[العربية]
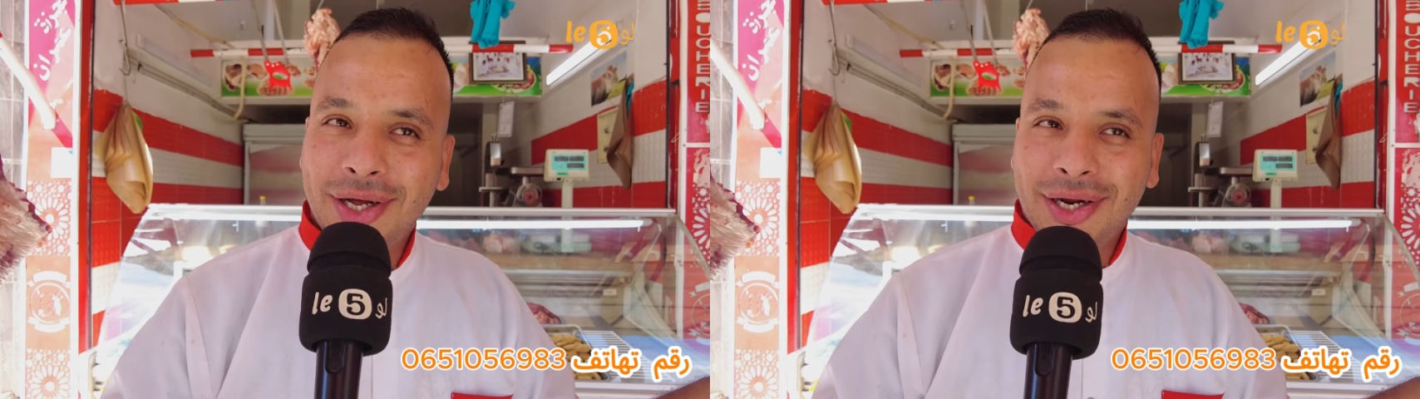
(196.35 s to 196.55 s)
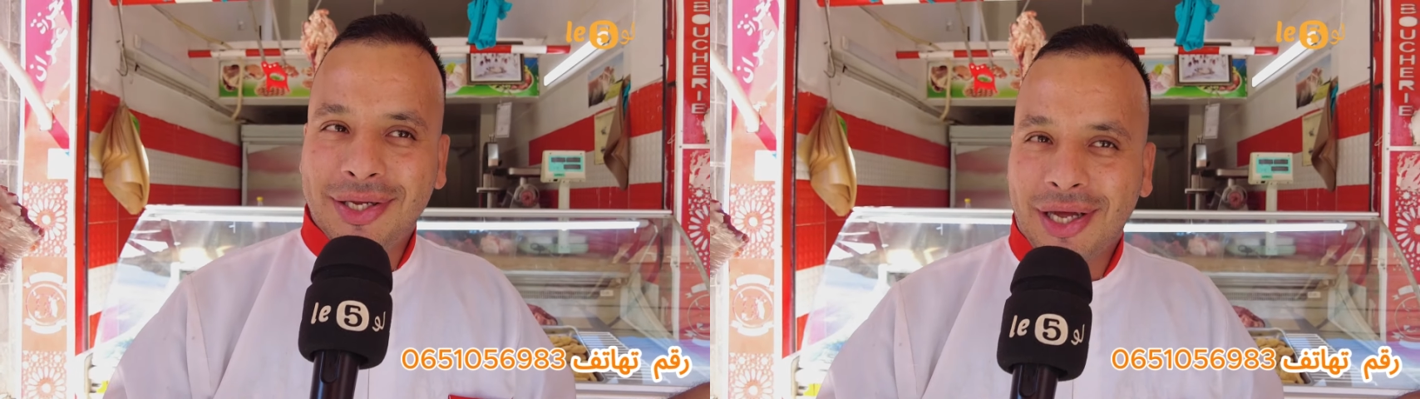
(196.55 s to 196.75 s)

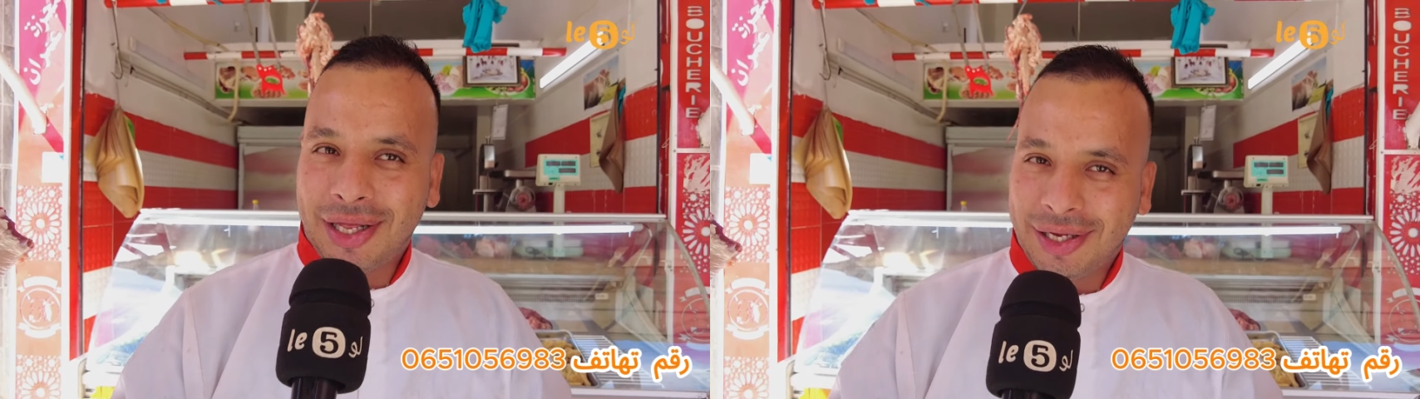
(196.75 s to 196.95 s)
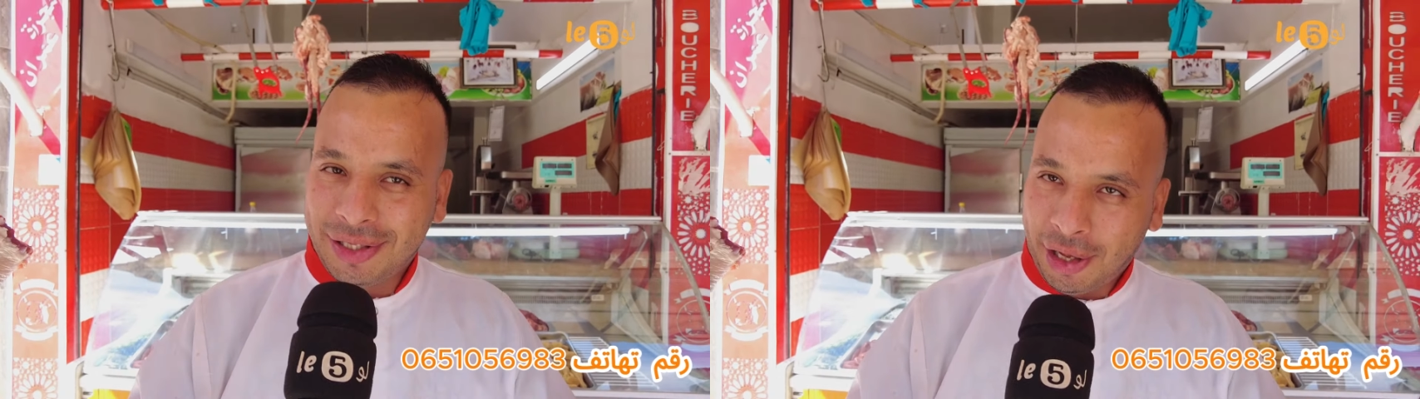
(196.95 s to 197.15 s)
الجزار
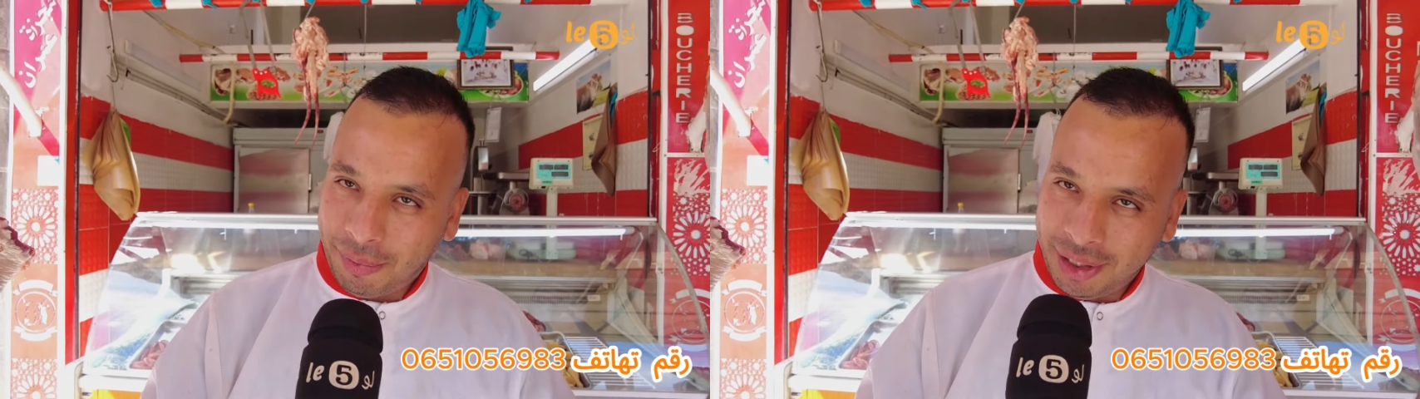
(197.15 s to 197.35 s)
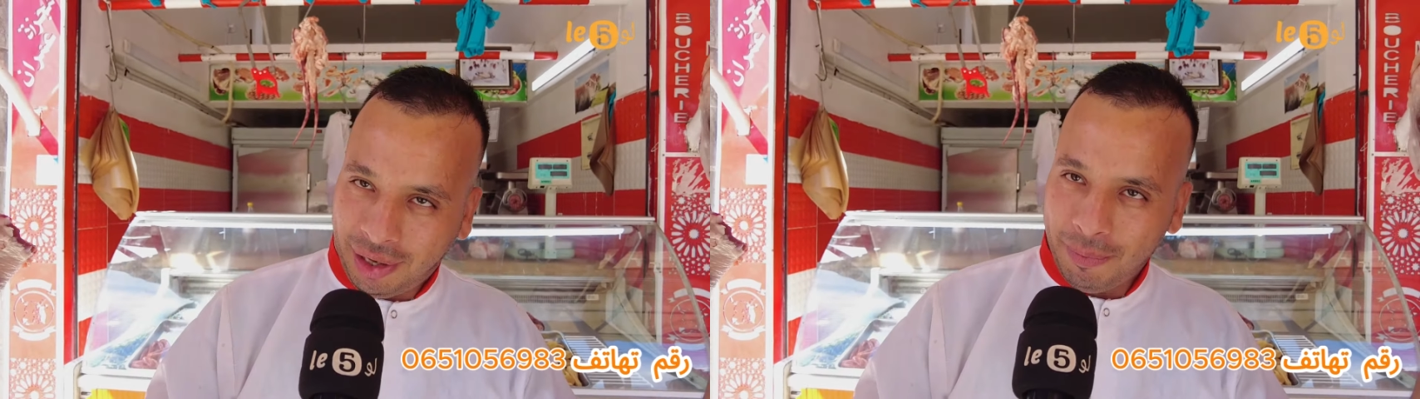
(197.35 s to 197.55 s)
هذا الدار
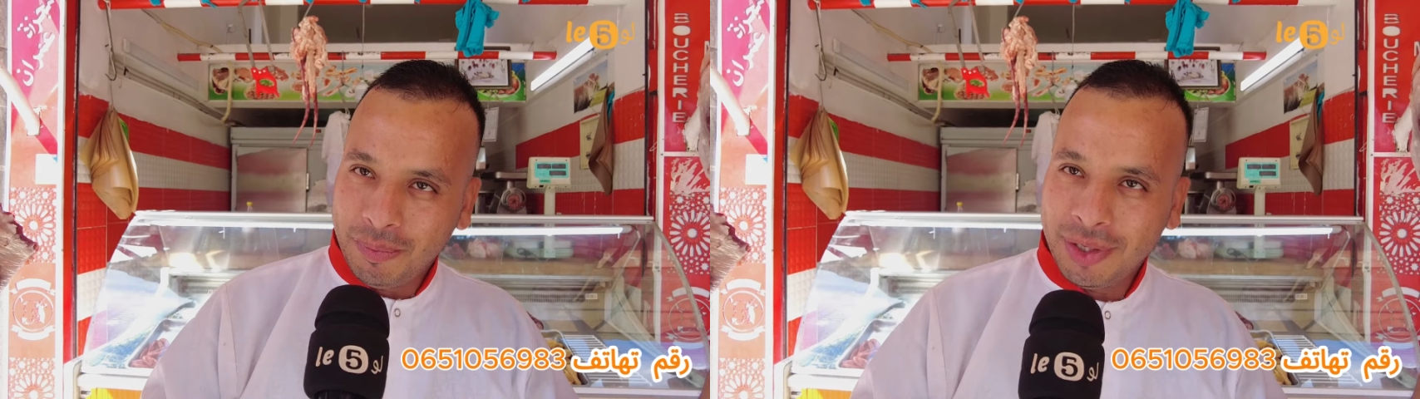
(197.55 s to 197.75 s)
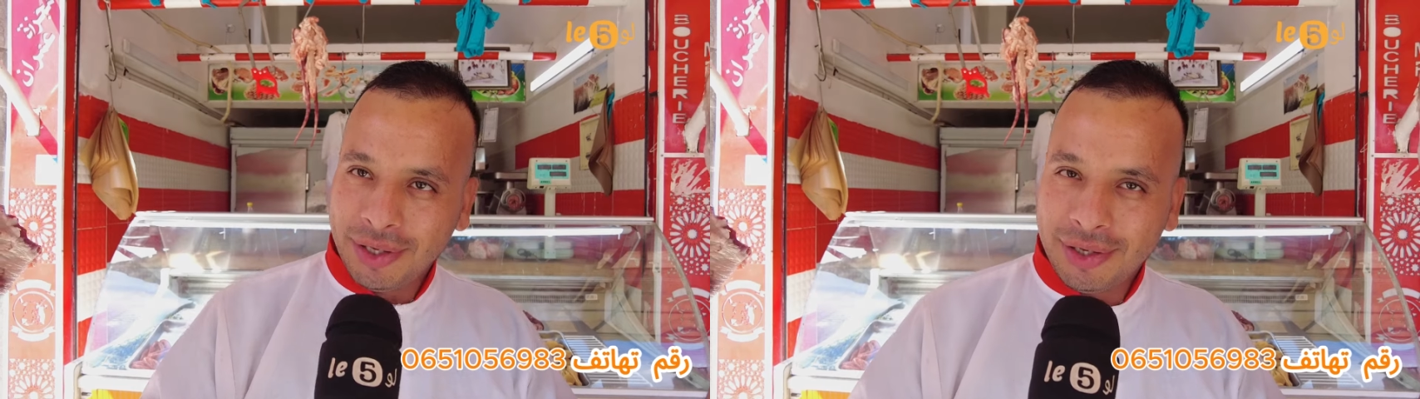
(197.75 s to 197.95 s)
البيضاء
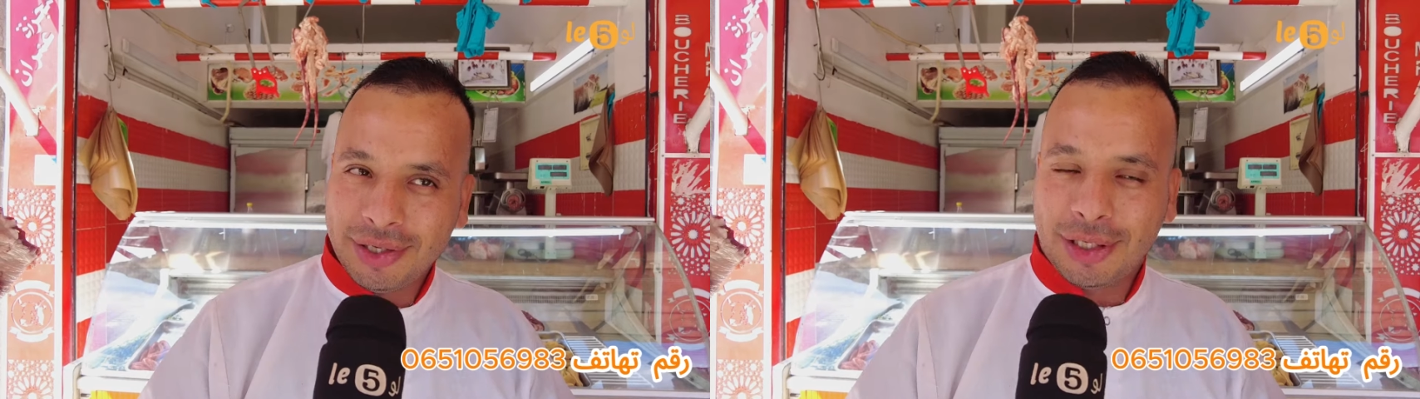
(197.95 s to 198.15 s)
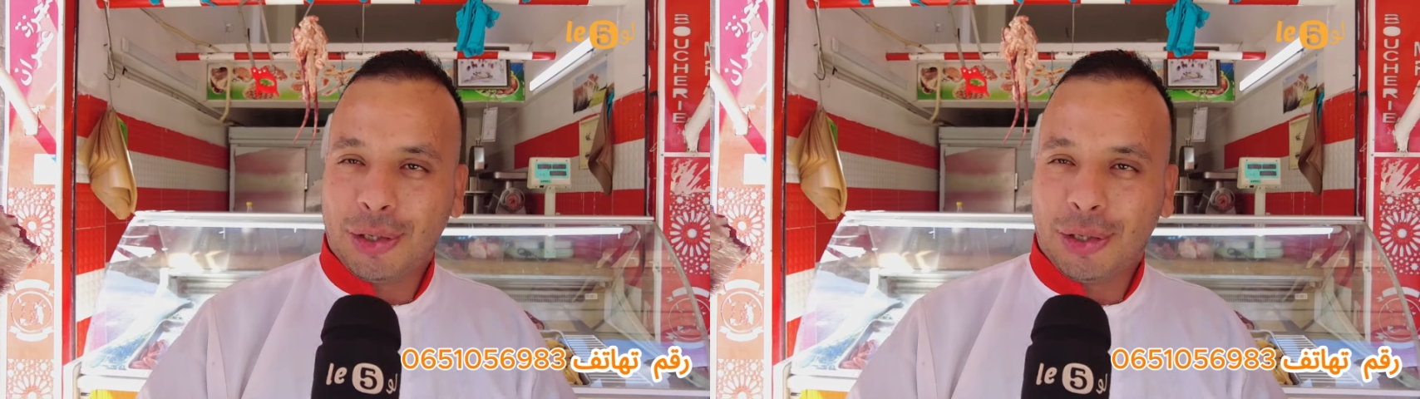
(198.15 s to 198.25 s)
السي